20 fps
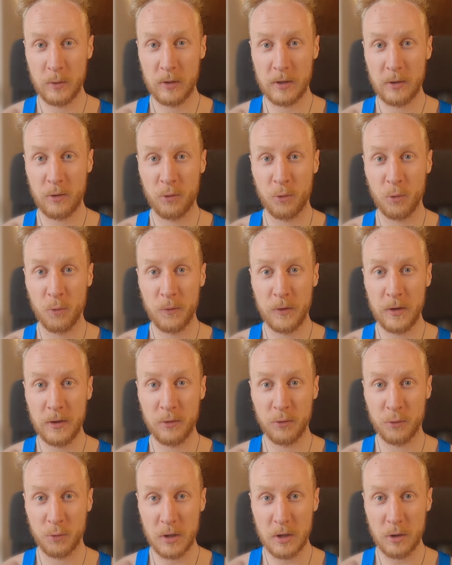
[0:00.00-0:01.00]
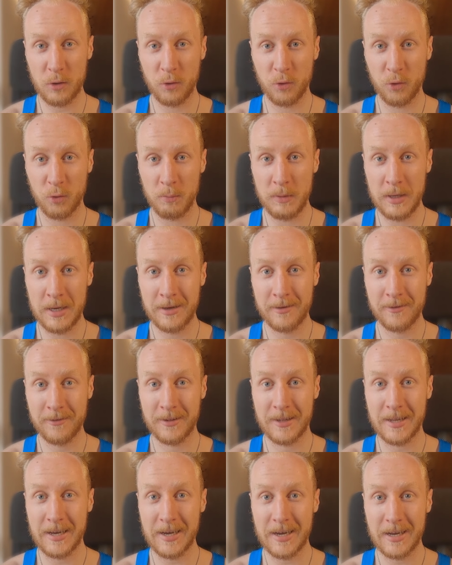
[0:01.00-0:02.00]
wenn du halt zu viel Soja
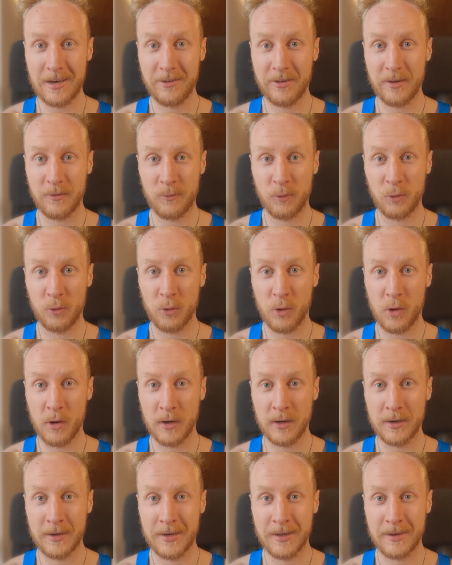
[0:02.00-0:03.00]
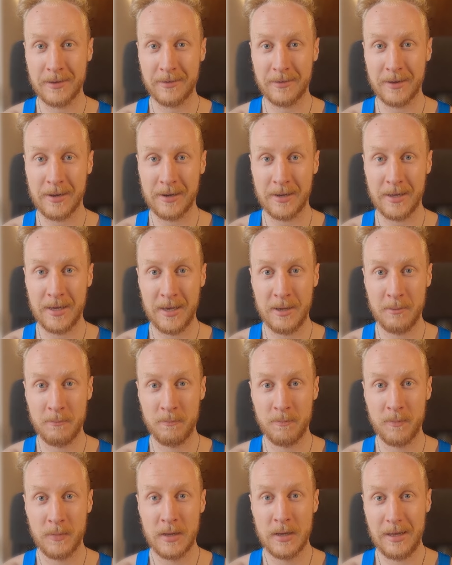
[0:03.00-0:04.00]
konsumierst, dann kann es dafür sorgen, dass halt
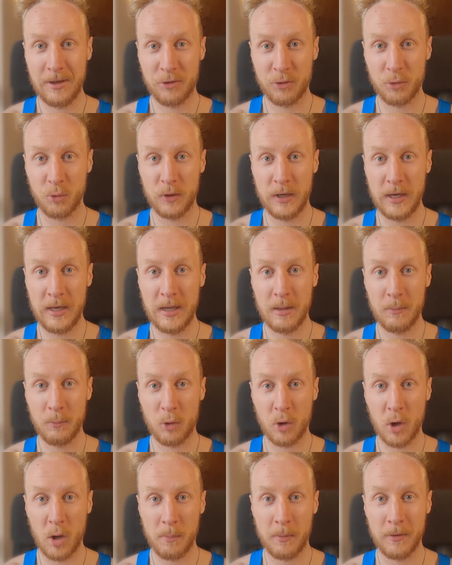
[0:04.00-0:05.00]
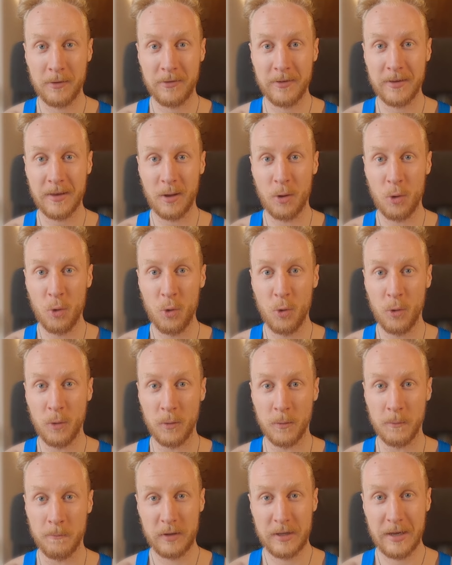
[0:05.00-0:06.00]
eben deine Estrogene im Körper sich
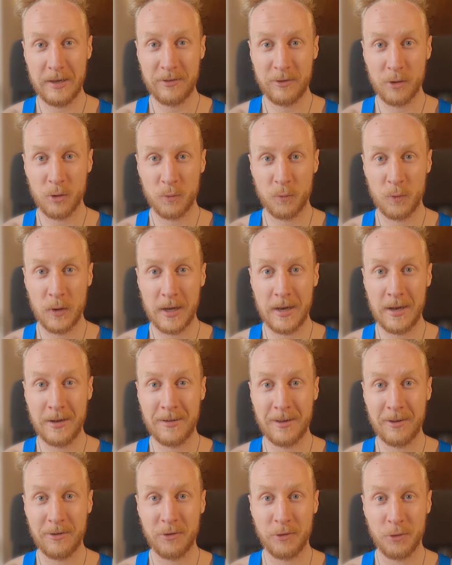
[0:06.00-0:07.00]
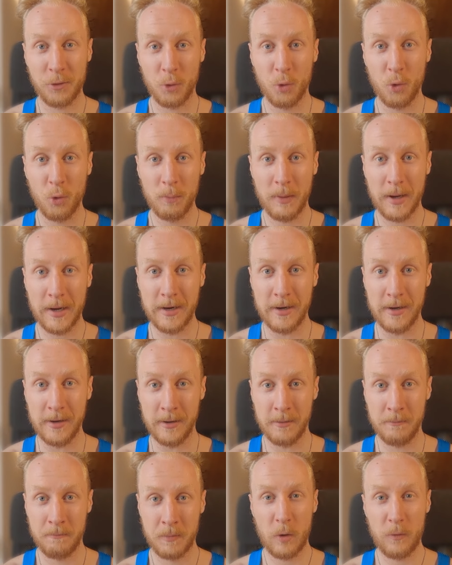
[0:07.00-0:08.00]
erhöhen. Und das sorgt für einen
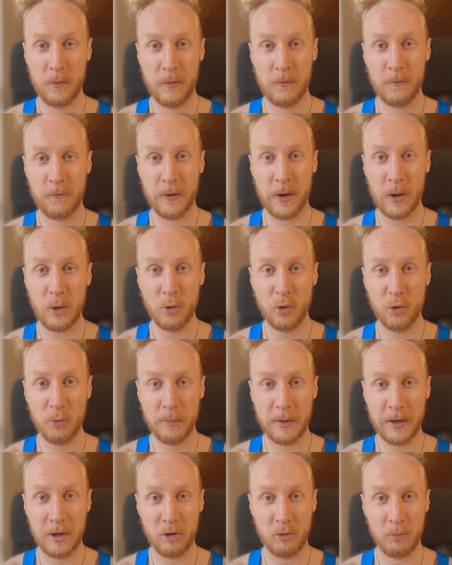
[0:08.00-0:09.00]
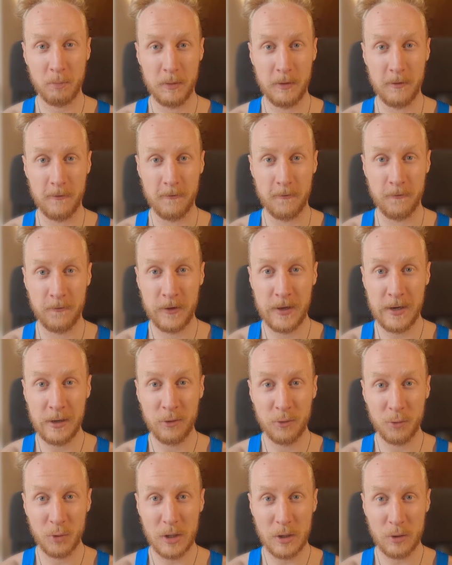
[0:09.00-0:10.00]
Testosteronmangel. Und auch wenn Frauen zum Beispiel
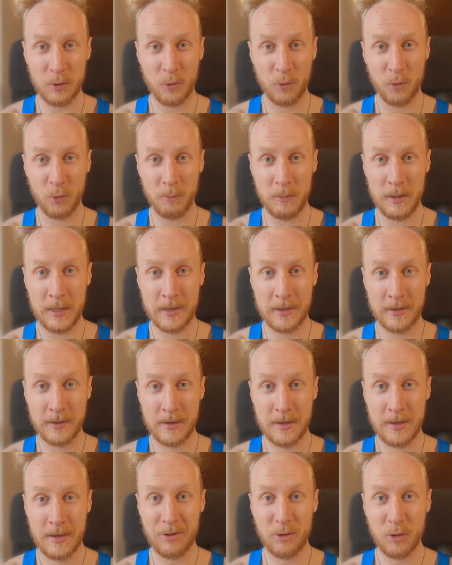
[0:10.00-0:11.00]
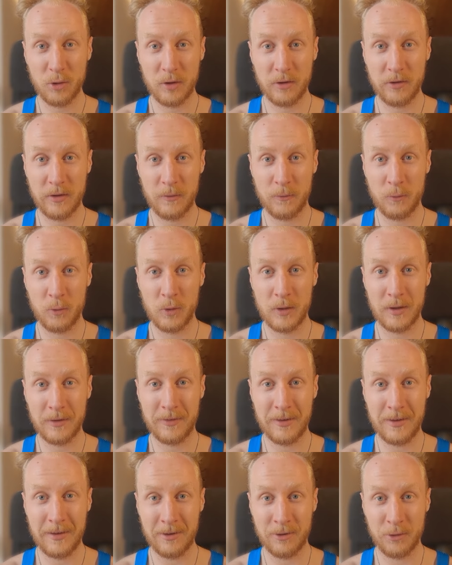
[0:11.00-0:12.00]
viel Soja konsumieren, dann sorgt es dafür,
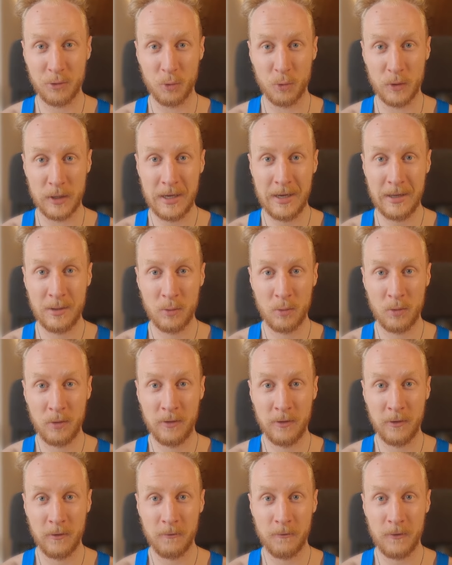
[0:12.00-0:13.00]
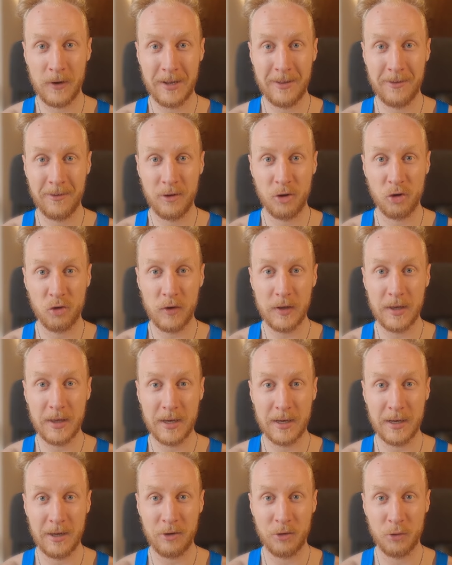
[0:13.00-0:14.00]
dass ihr Östrogen, dieses pflanzlich
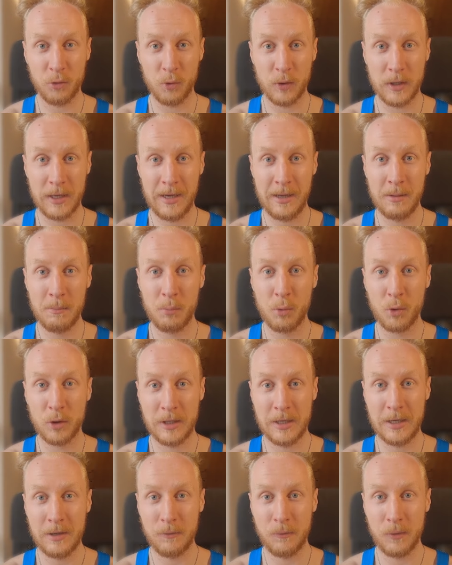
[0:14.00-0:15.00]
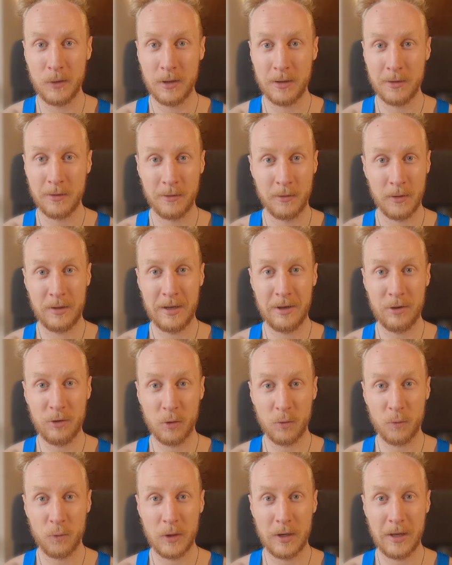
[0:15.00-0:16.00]
schwächere Östrogen, blockiert wird. Und das
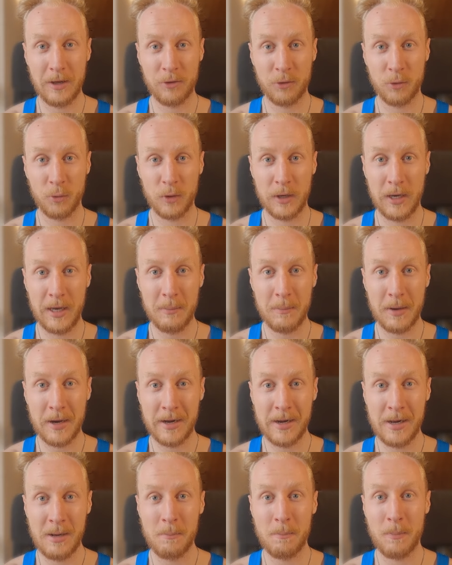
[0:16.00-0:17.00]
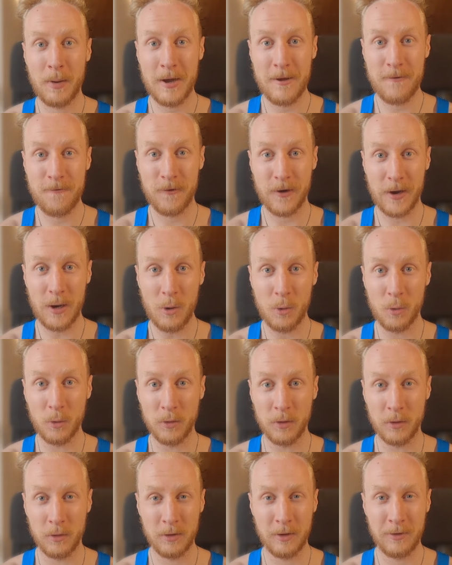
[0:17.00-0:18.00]
sorgt für einen Östrogenmangel bei
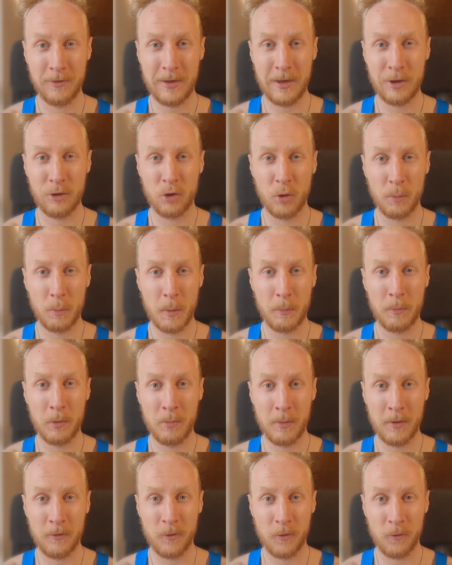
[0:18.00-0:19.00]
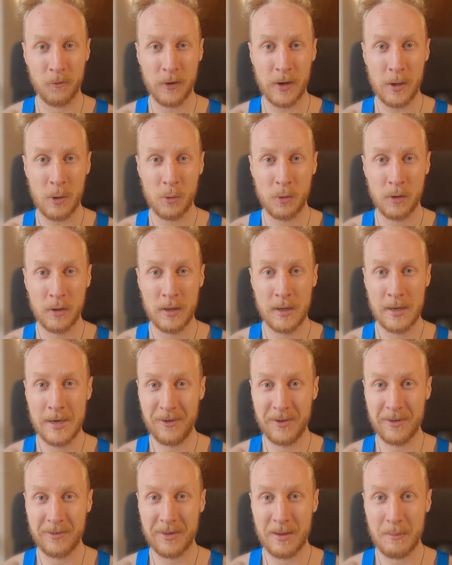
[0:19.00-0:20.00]
Frauen. Und das ist eher suboptimal für Frauen. Deswegen
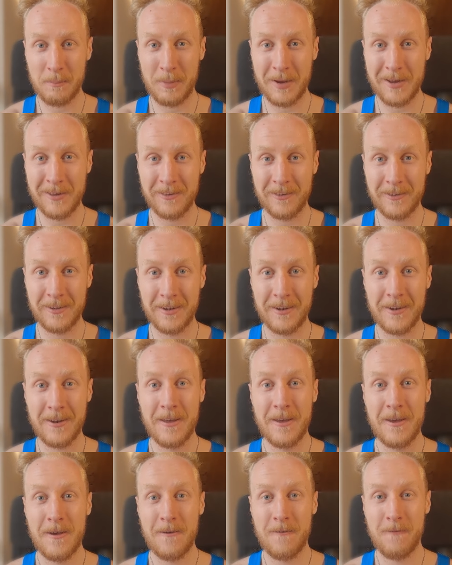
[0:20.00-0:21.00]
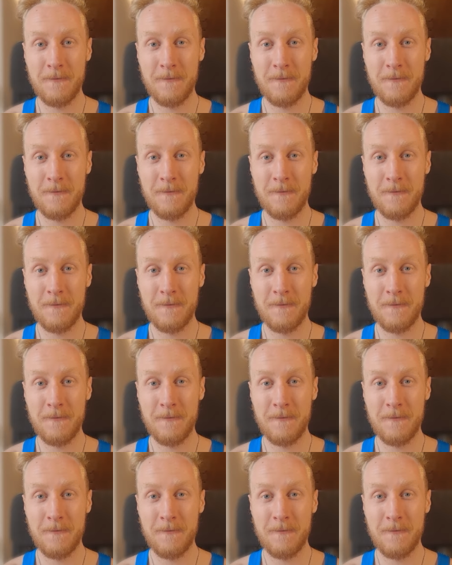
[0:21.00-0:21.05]
Deswegen ist es am besten,